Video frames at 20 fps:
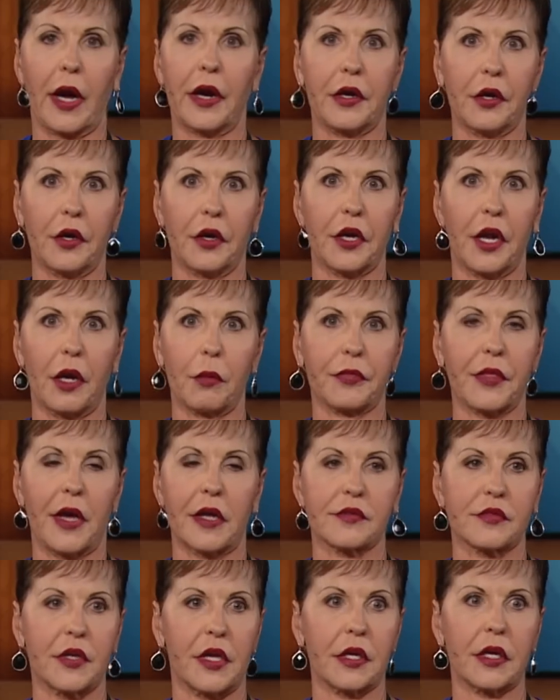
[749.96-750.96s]
heute auch
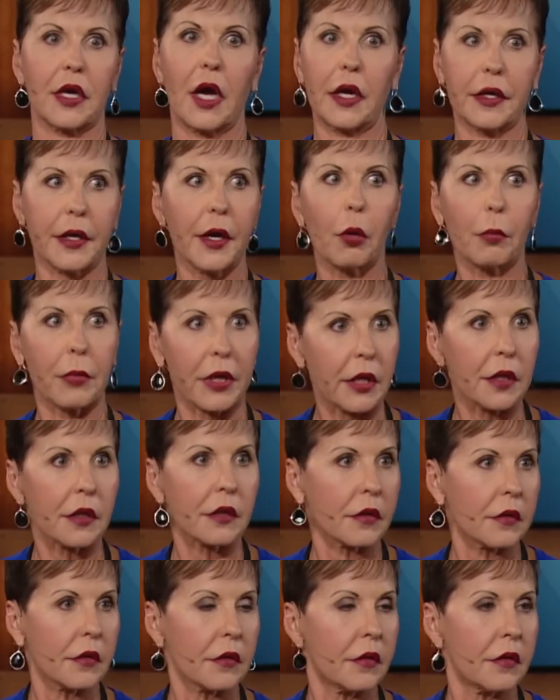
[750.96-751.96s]
nicht hierher gekommen,
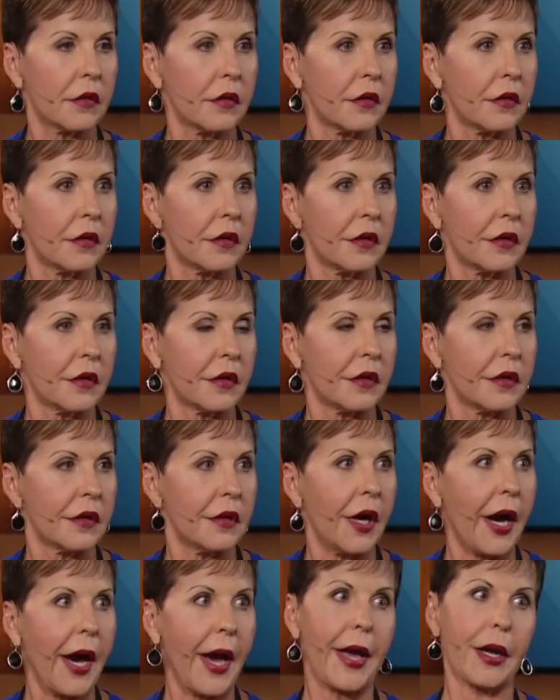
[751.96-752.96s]
um zu sagen,
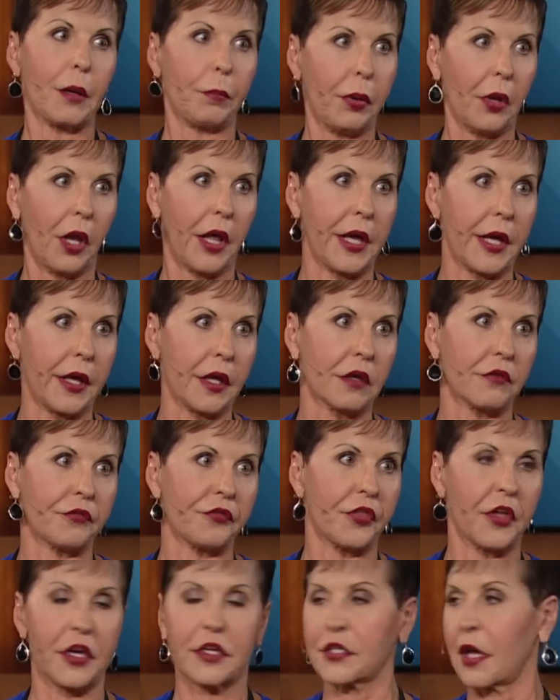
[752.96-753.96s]
Gott, hilf mir.
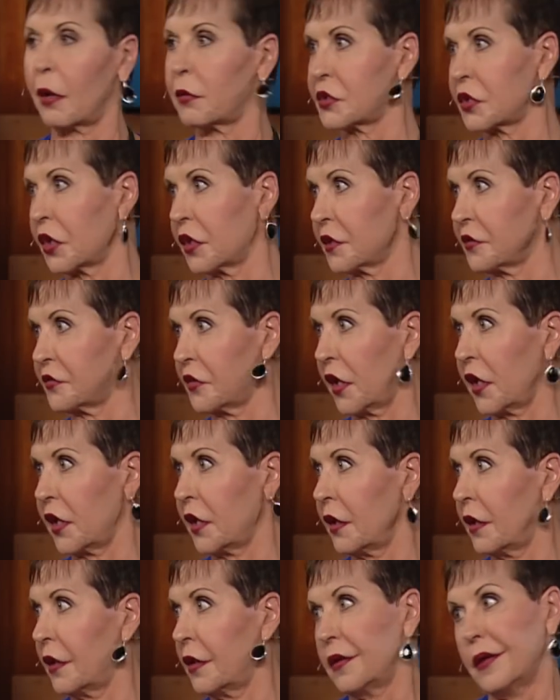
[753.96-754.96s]
Ich
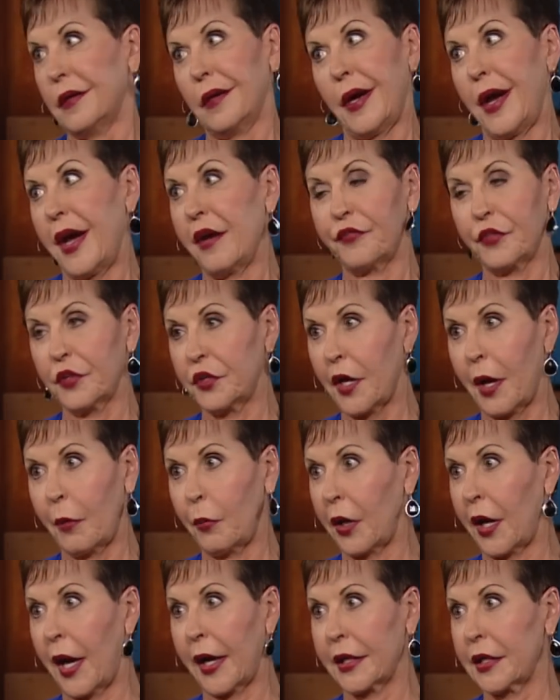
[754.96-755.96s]
bereite mich zwar
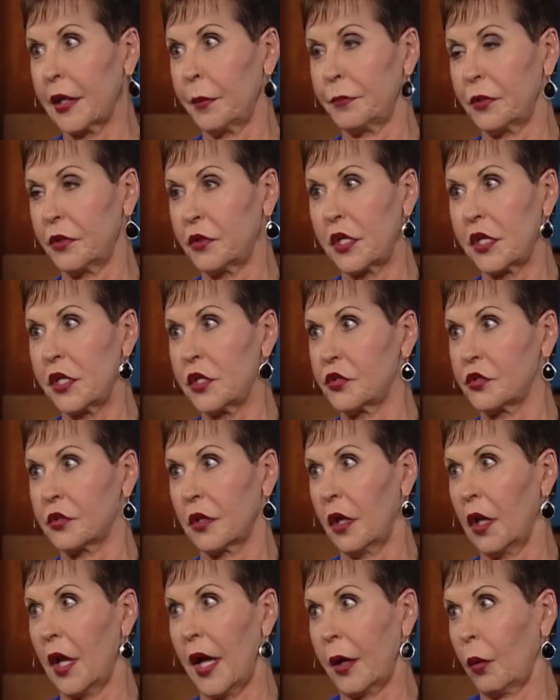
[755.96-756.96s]
vor, doch häufig
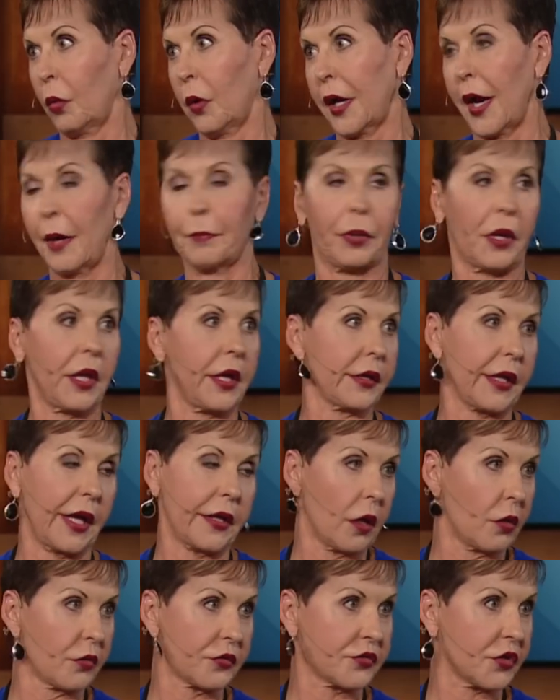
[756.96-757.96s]
ist es so, dass ich
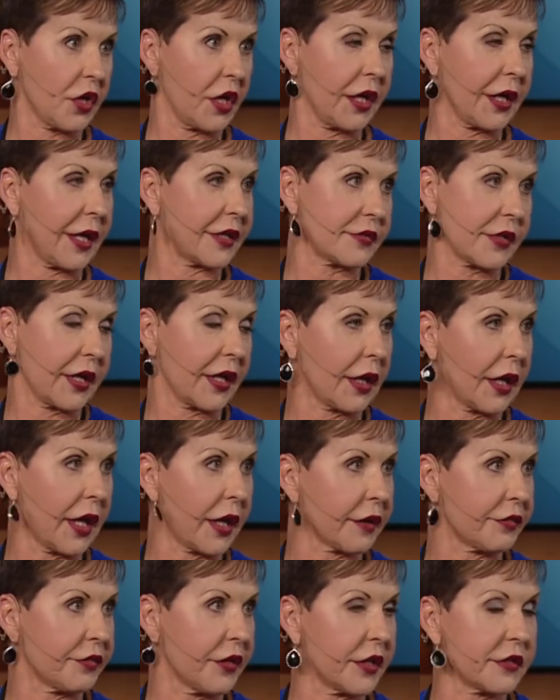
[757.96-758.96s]
vieles, was ich sagen
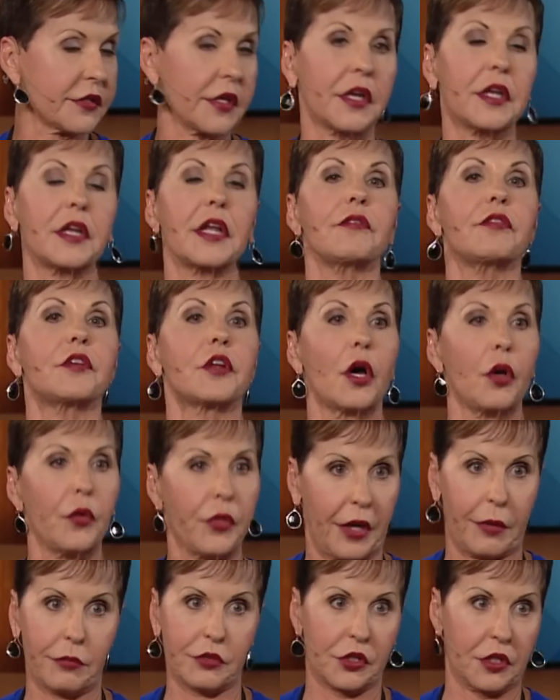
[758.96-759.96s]
will, am Ende
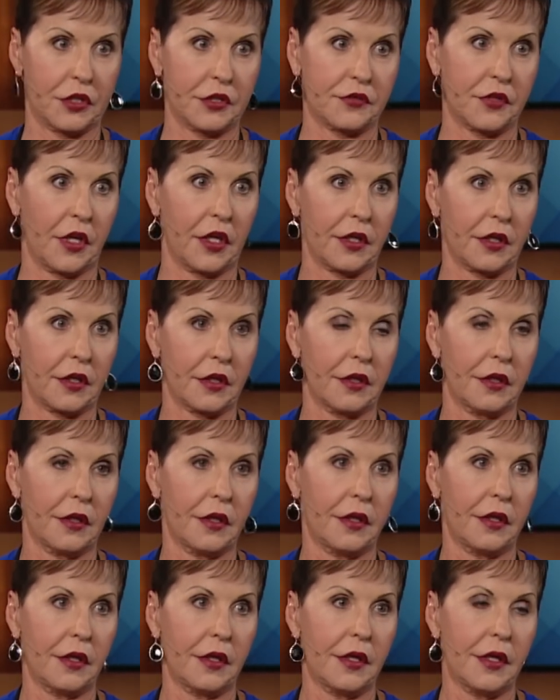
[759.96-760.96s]
nicht sage
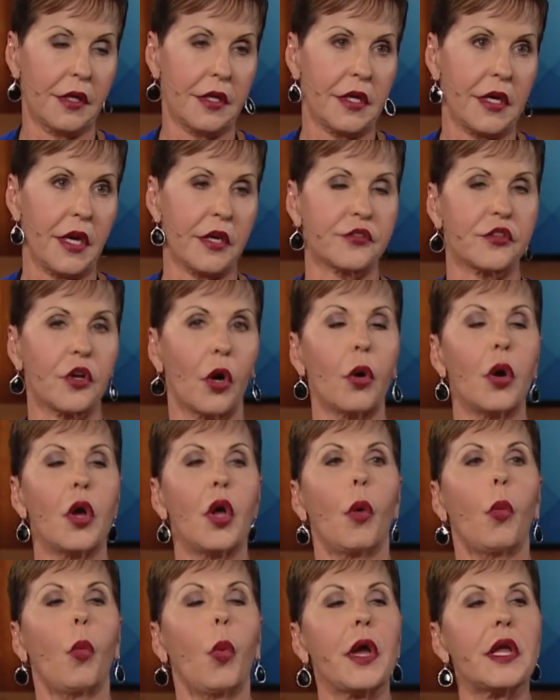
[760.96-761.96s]
und stattdessen ganz
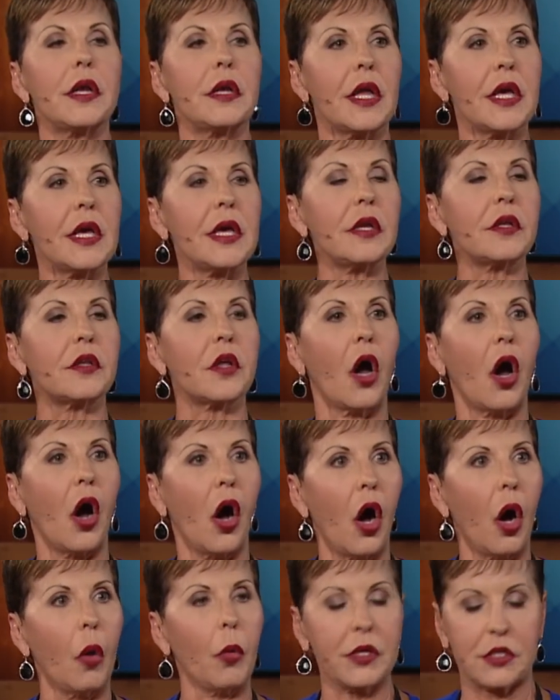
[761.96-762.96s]
andere Dinge
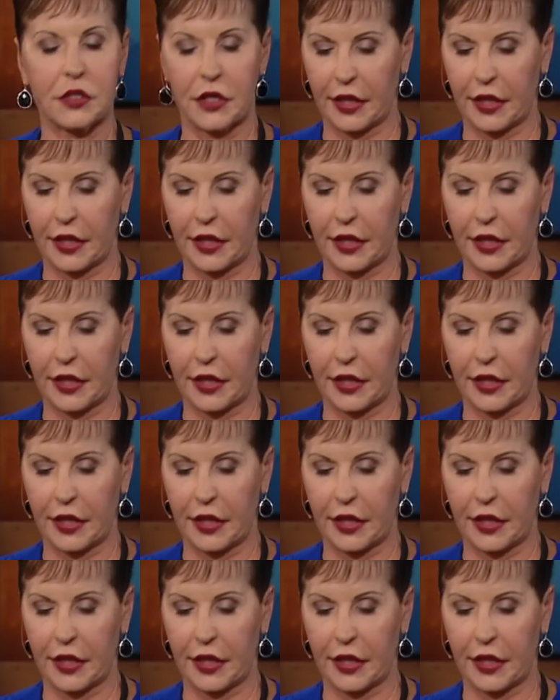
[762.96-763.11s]
anspreche.